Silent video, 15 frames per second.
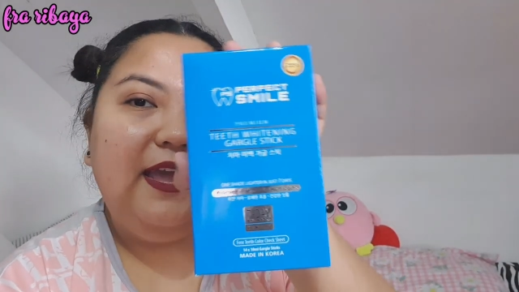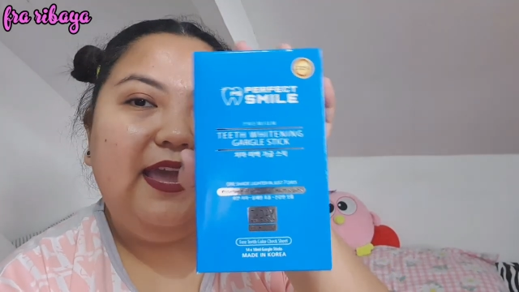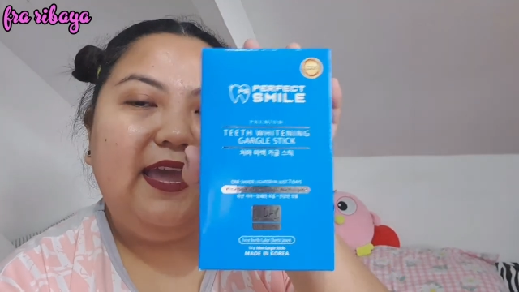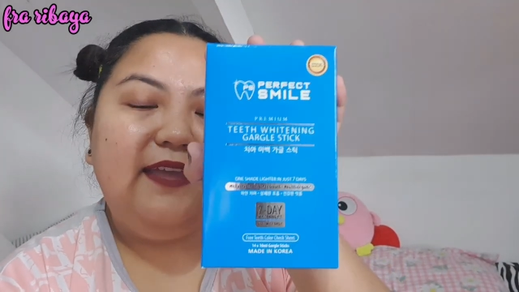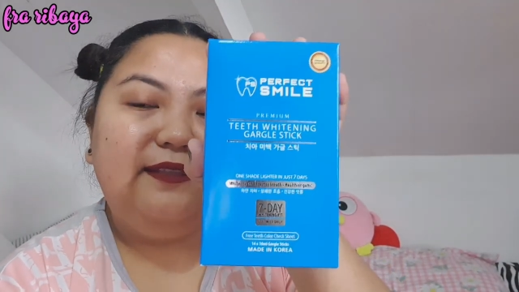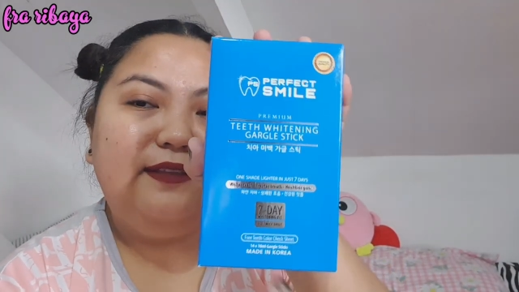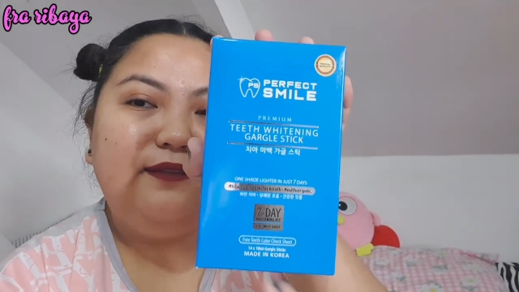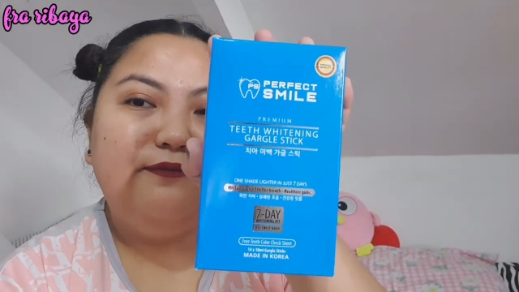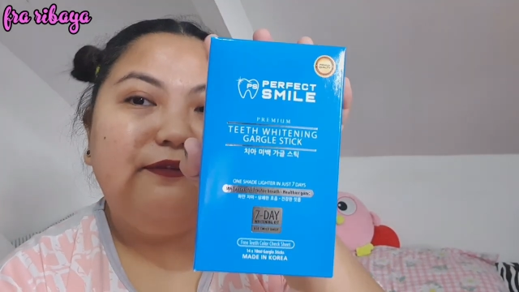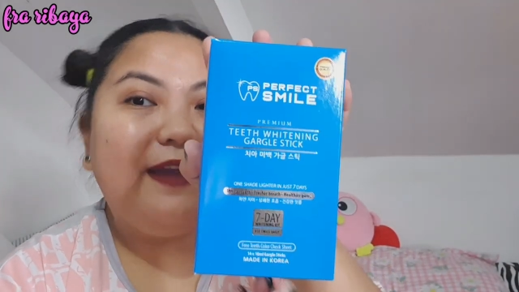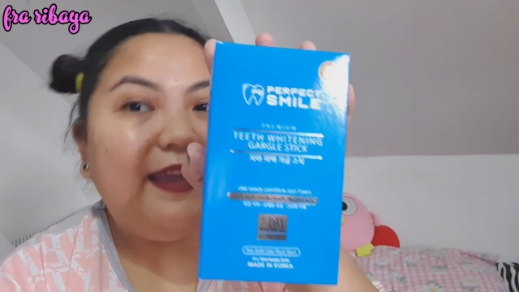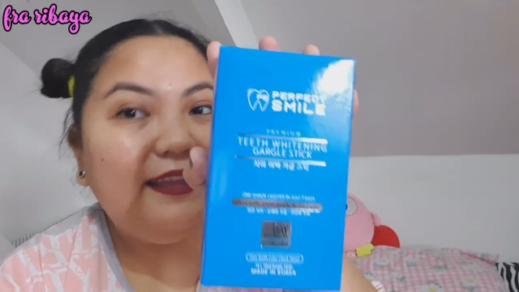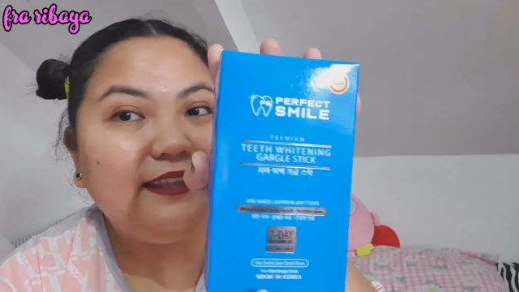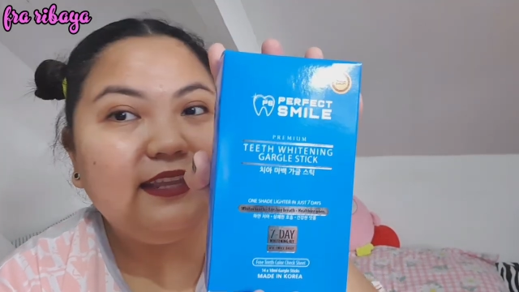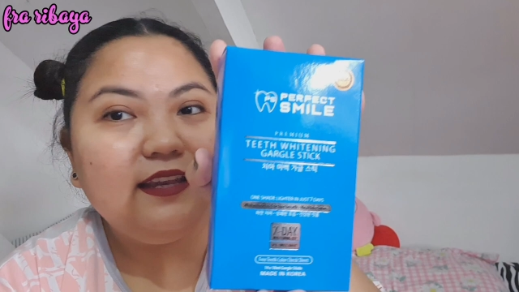And then,
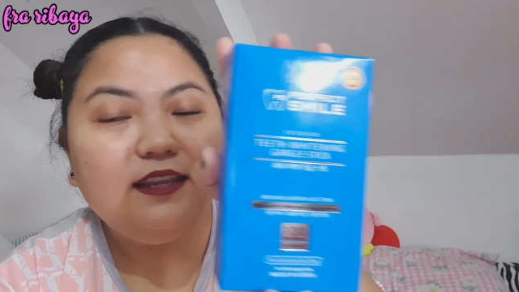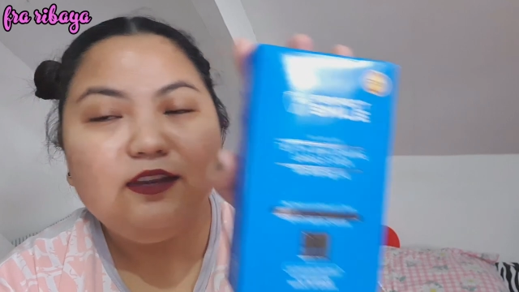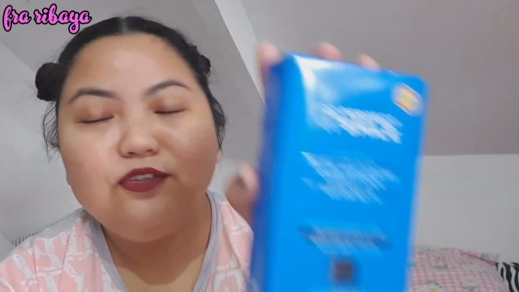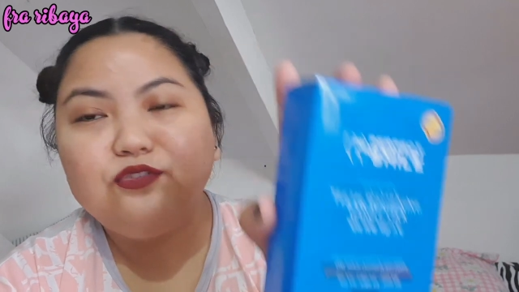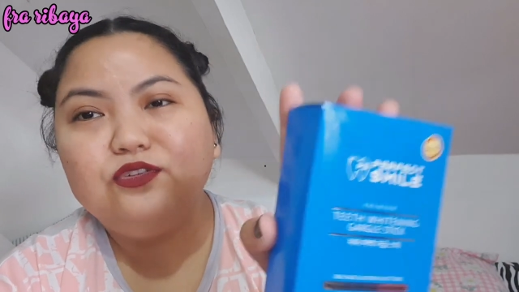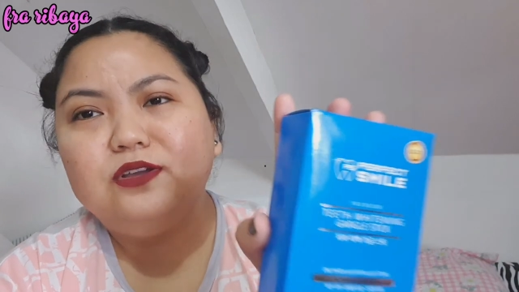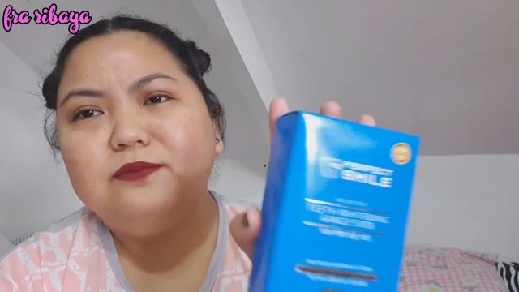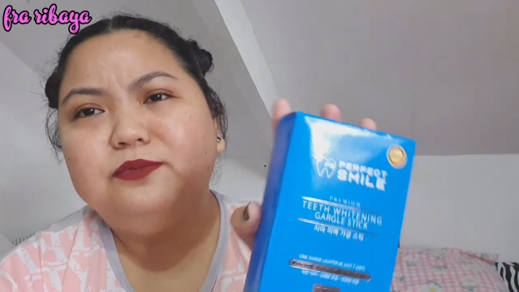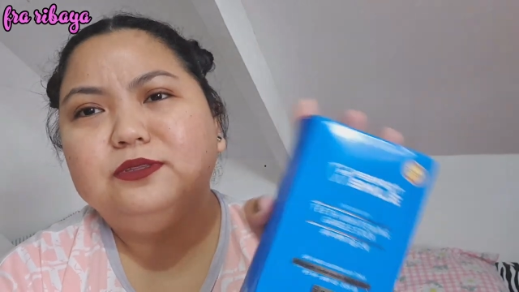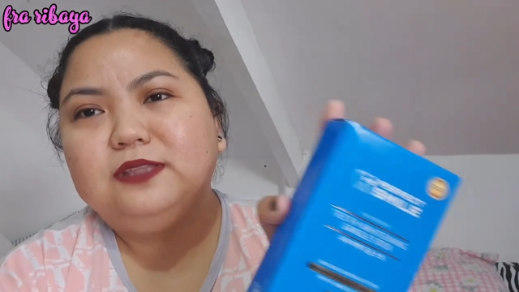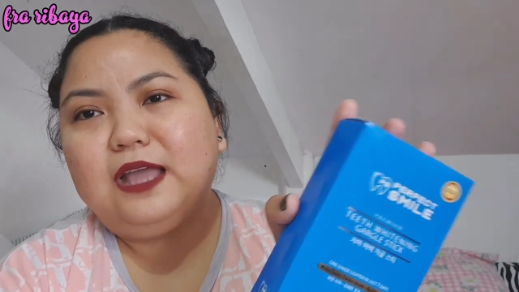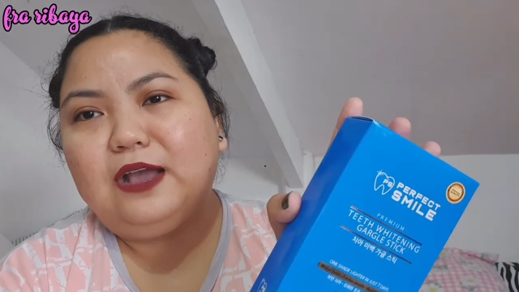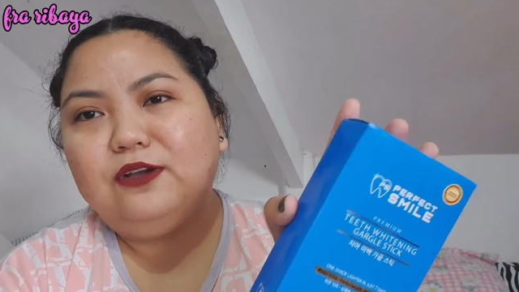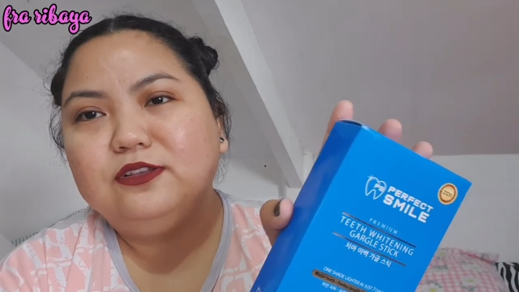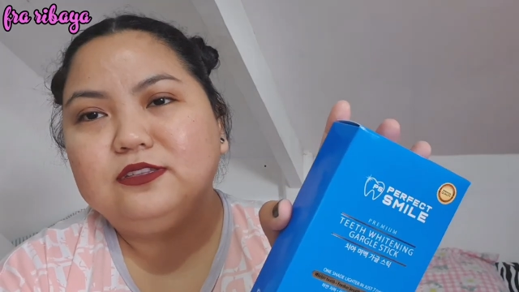finally, nung
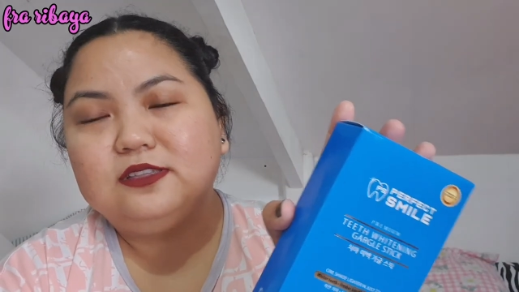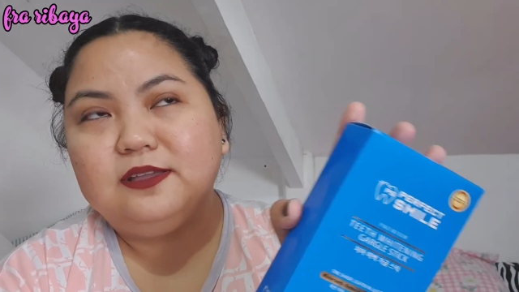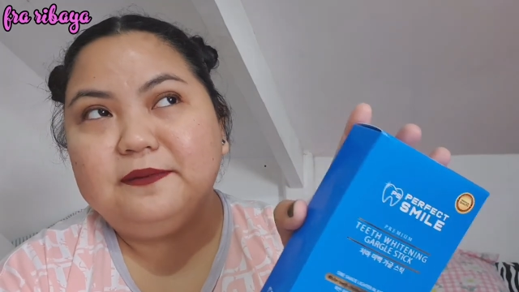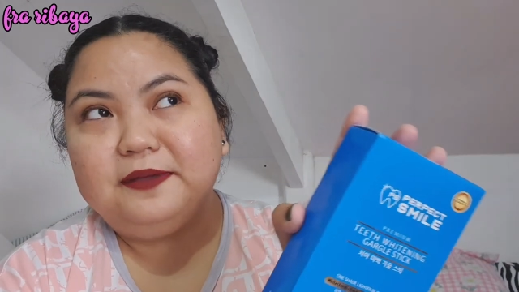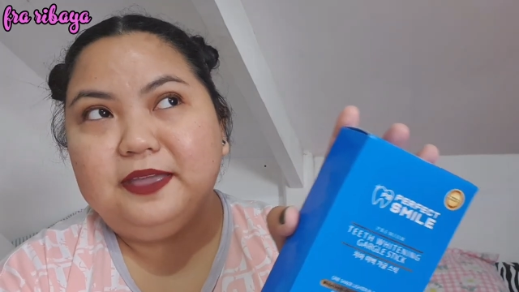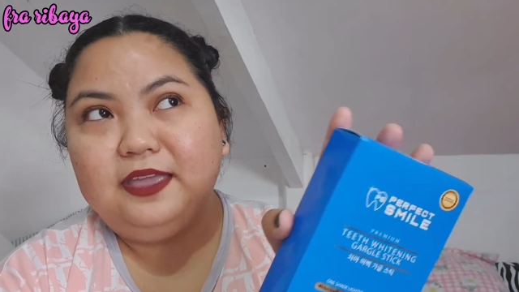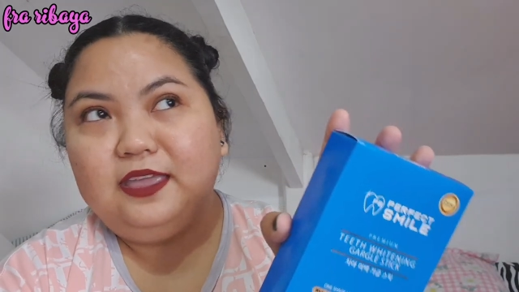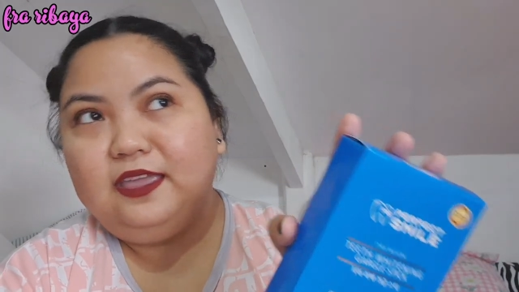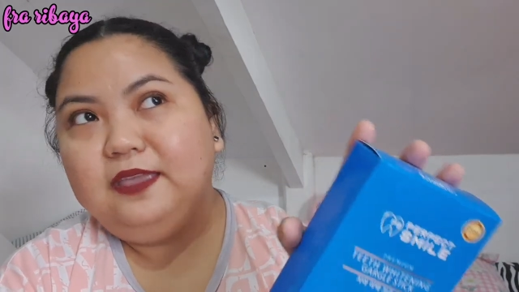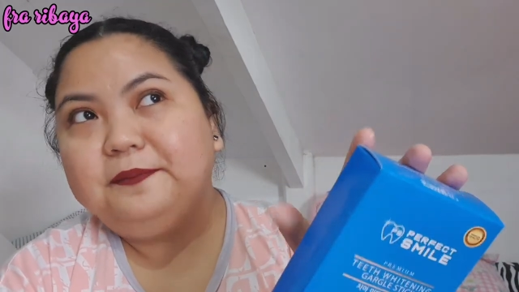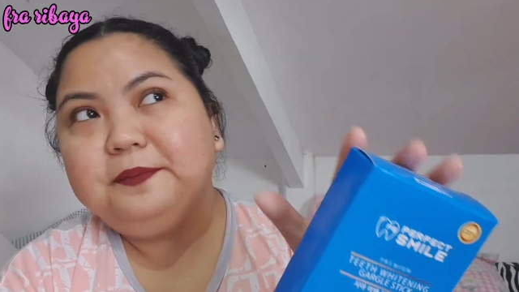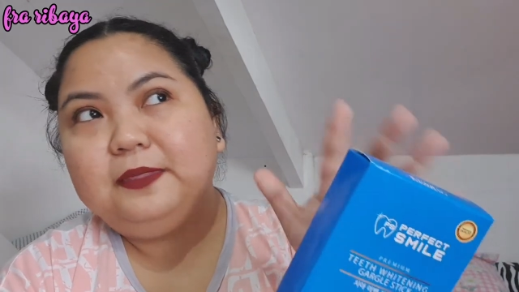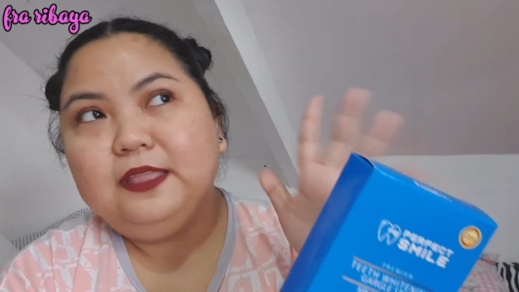nagpunta ako sa may